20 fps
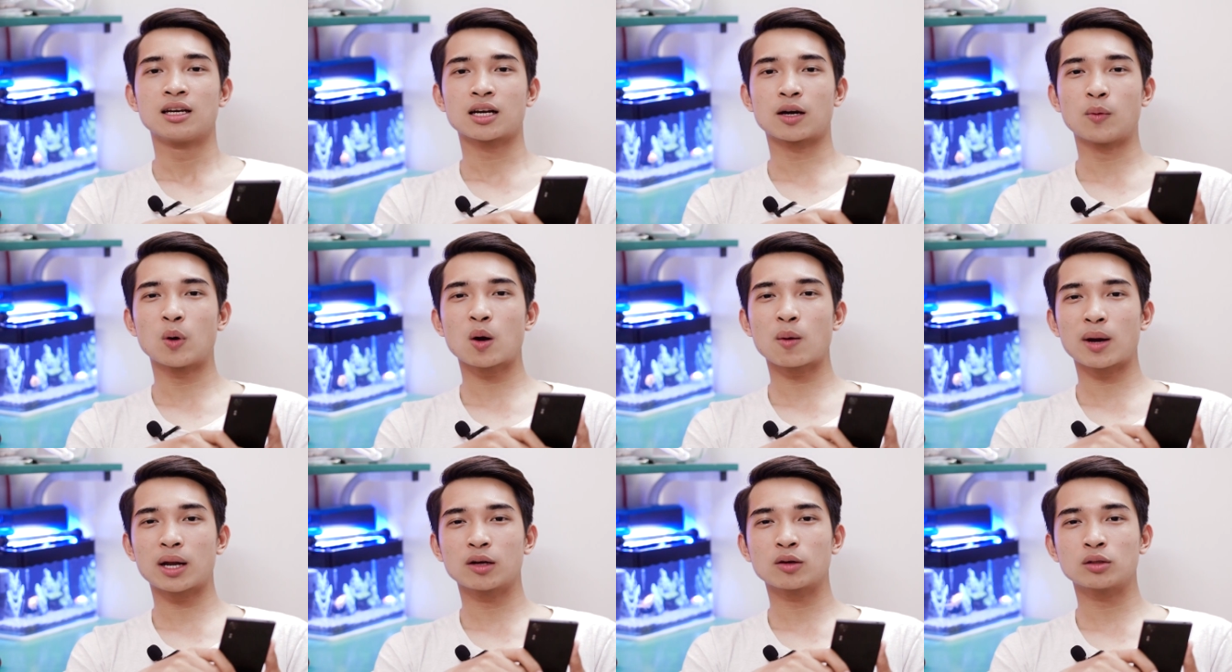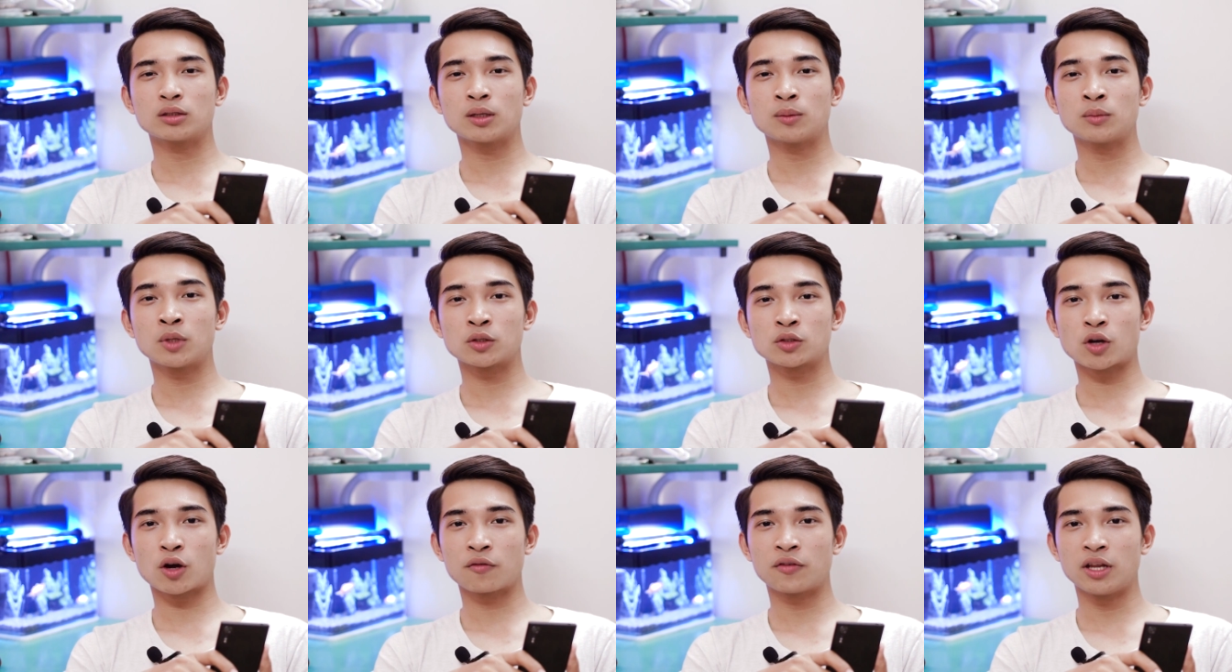Cảm ơn các bạn đã quan tâm
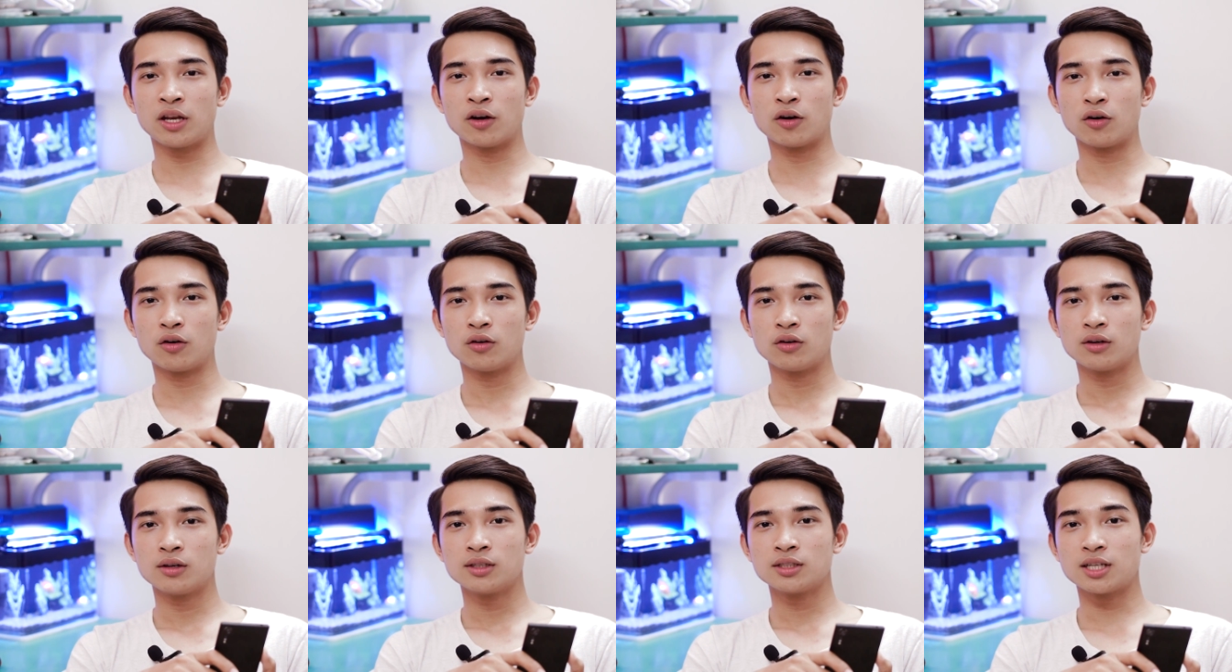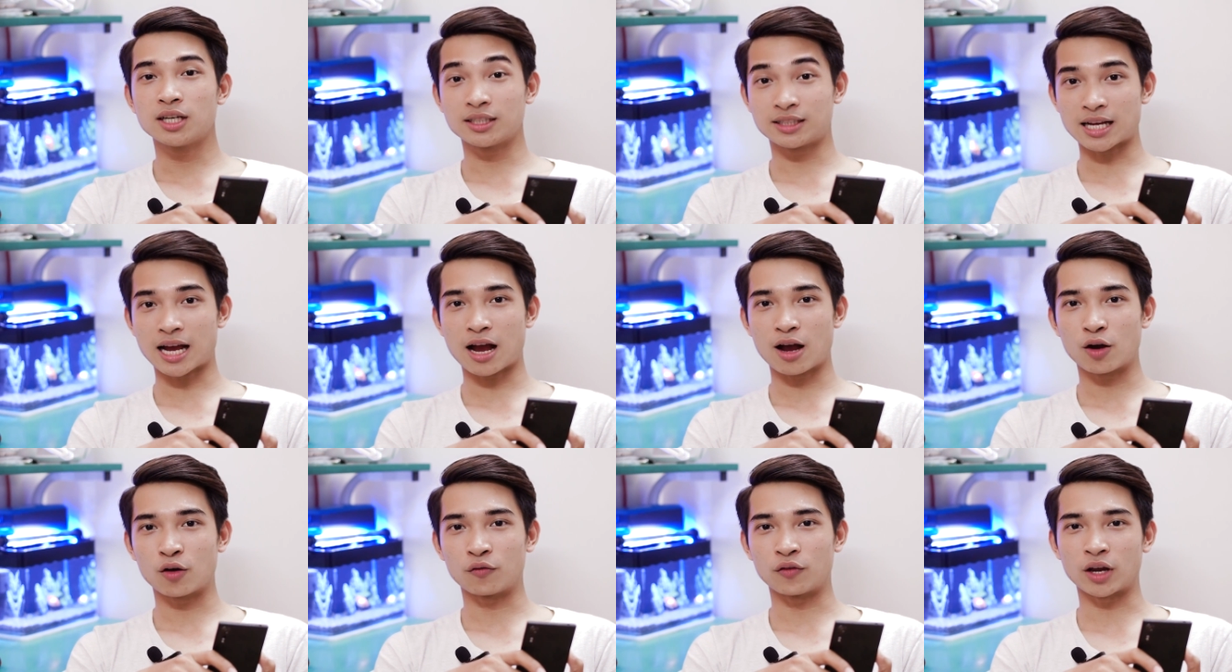theo dõi video. Xin
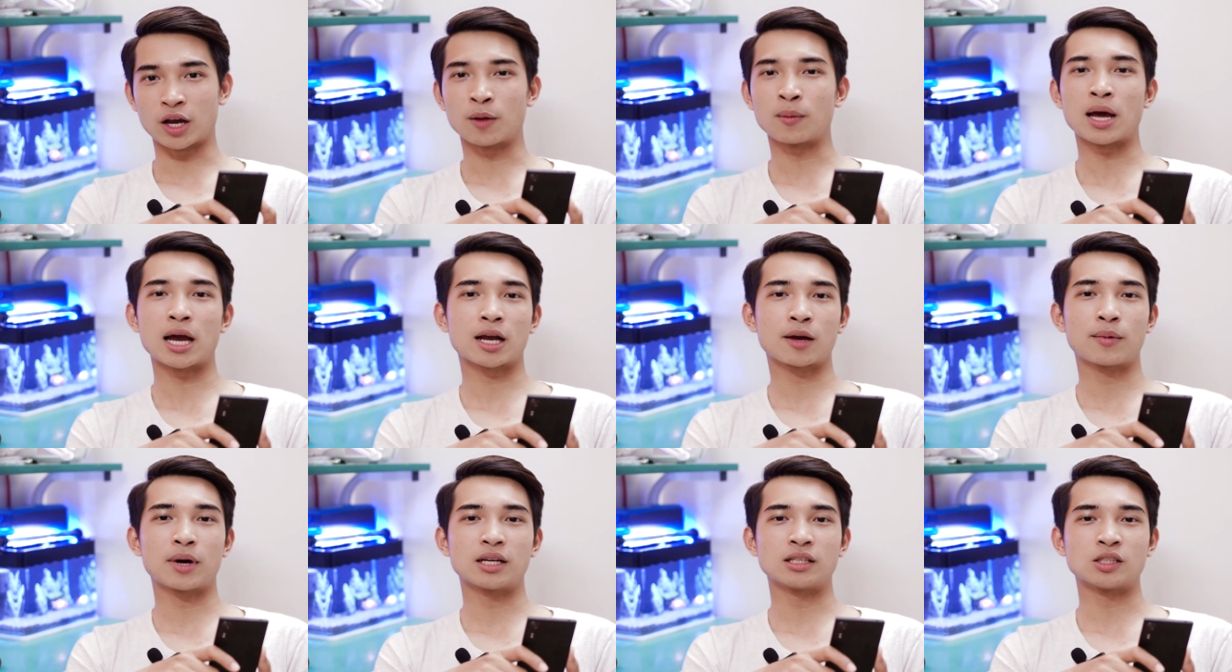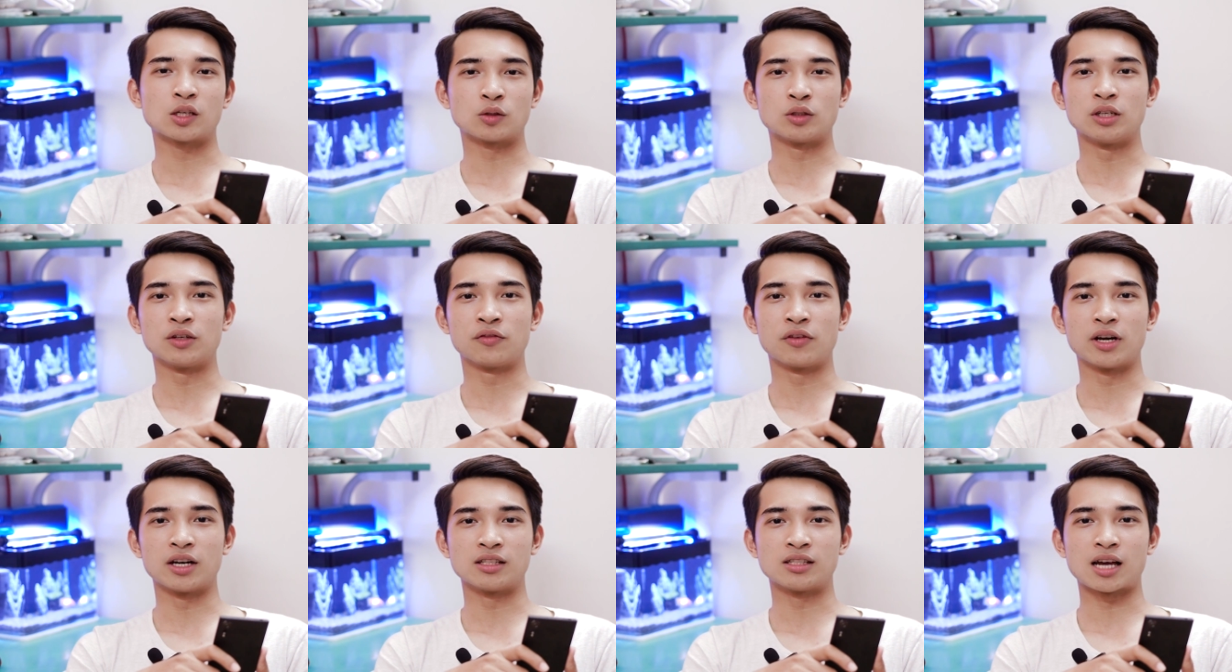chào và hẹn gặp lại các bạn trong những
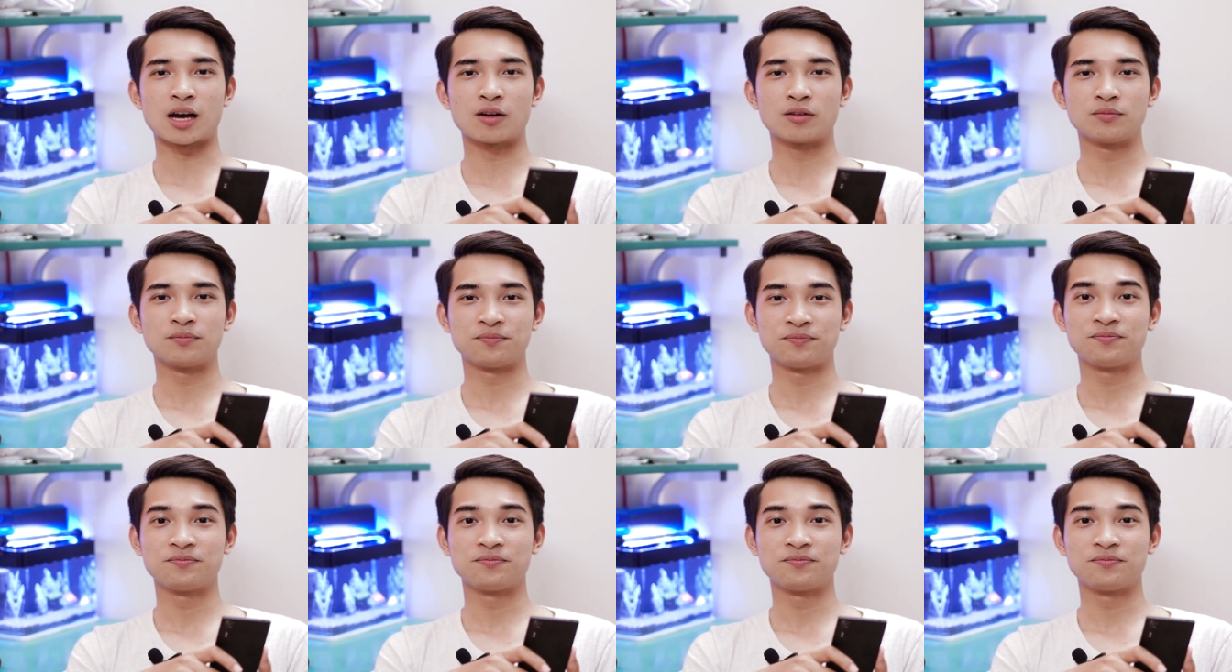video sau.